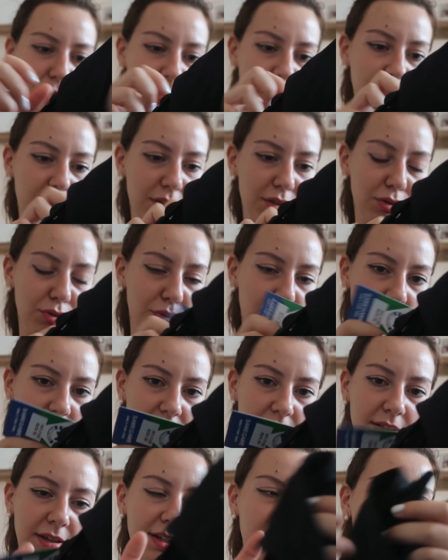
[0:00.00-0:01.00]
такой низ,
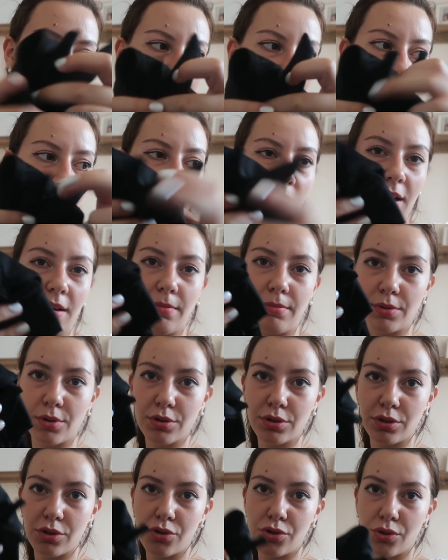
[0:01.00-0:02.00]
130 гривен,
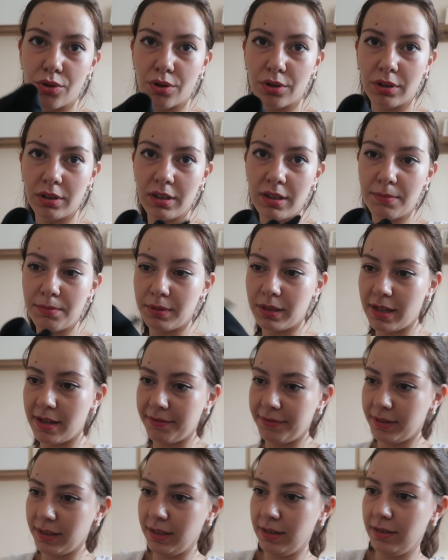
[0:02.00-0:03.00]
просто черные
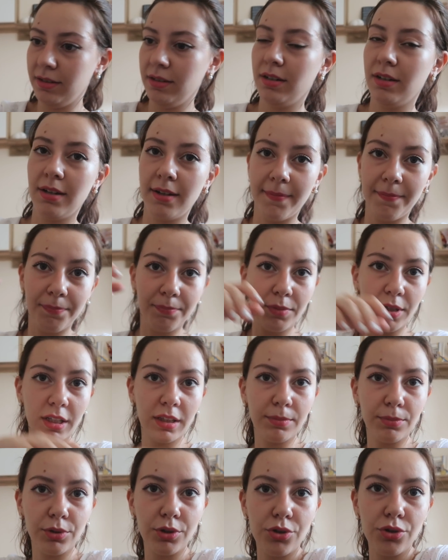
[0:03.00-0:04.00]
плавки
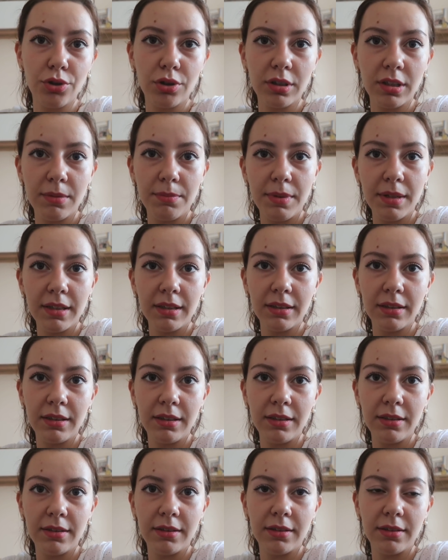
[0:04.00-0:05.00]
под мой
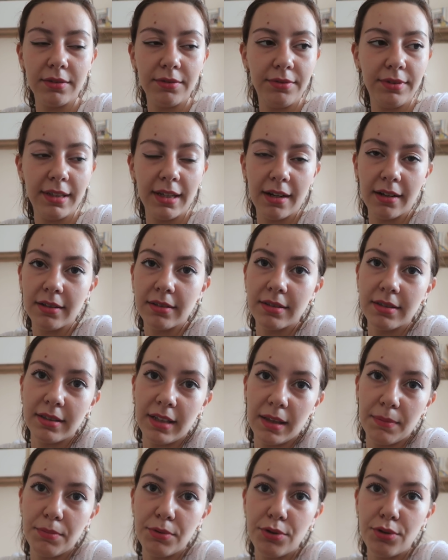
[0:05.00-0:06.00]
черно-белый э, верх с
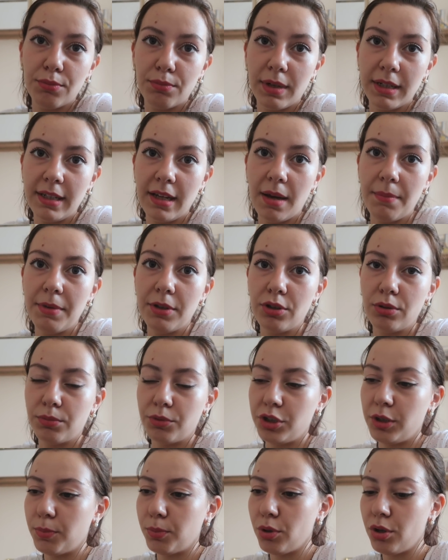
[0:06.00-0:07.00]
надписью «Майами». Я
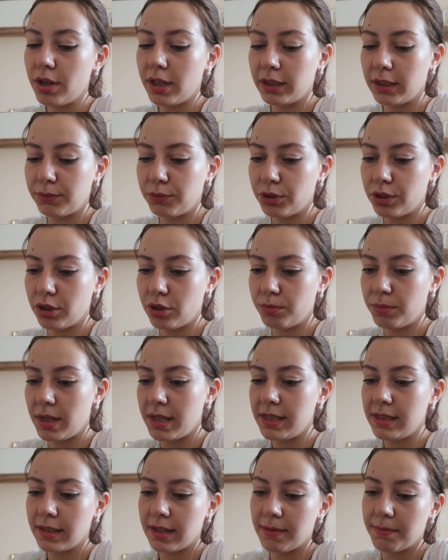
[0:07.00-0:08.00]
думаю, неплохо, это вот это у
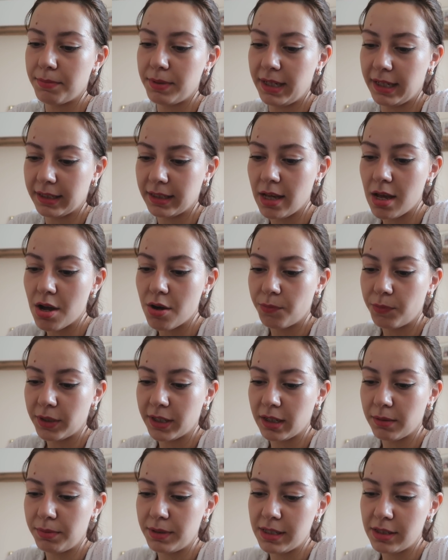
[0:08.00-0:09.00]
меня один комплект.
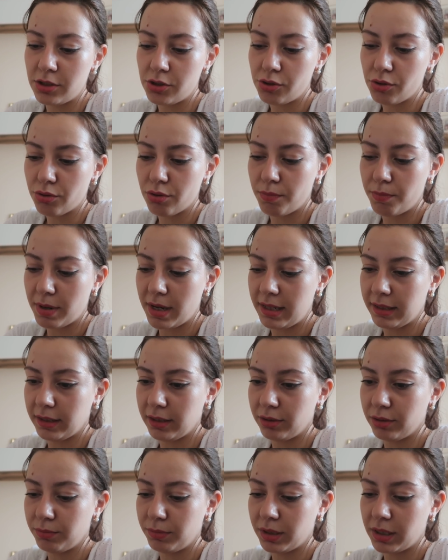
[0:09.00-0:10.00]
У меня как бы есть еще
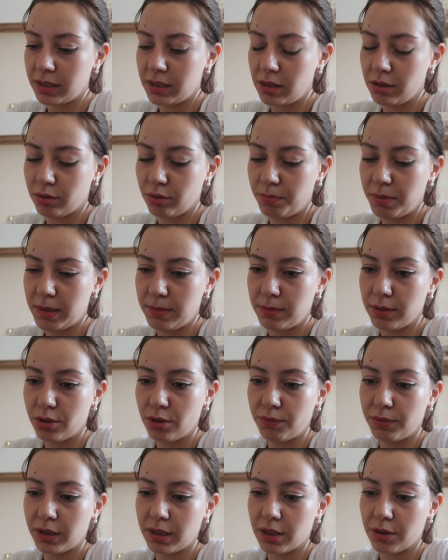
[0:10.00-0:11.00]
купальники, но мы хотели купить мне
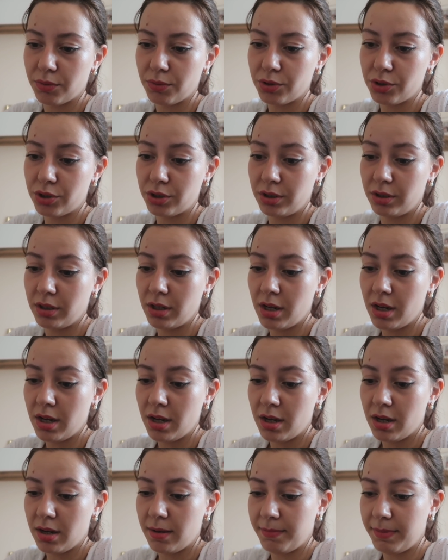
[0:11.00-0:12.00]
новый хороший,
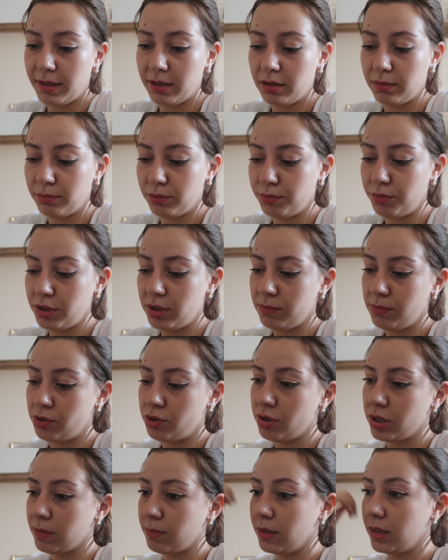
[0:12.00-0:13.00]
поэтому будем
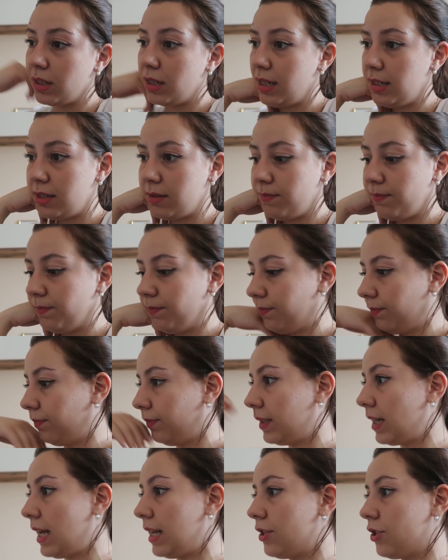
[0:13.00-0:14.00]
еще смотреть.
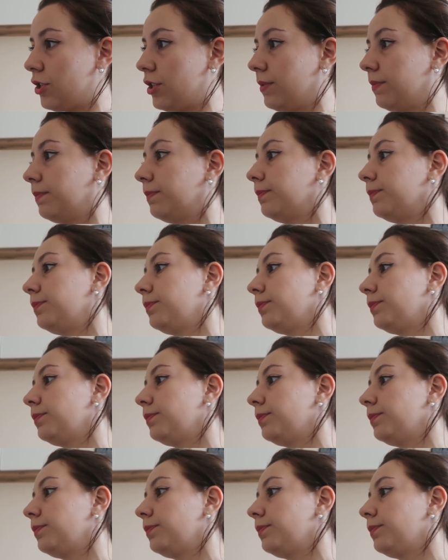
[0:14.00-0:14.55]
Дальше.